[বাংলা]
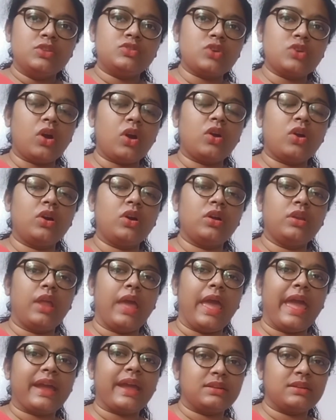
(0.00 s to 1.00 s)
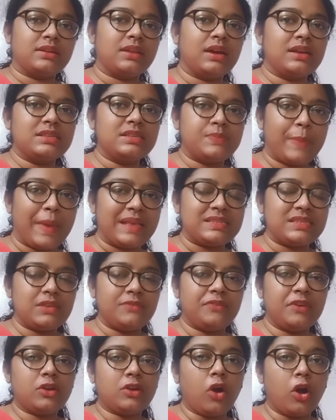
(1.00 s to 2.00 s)
যখন একটা
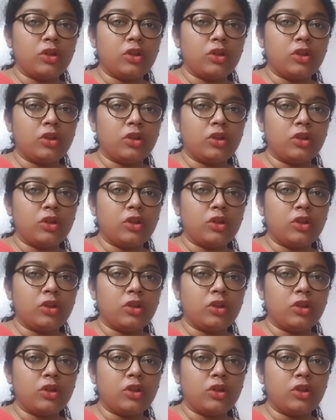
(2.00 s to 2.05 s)
স্পেসিফিক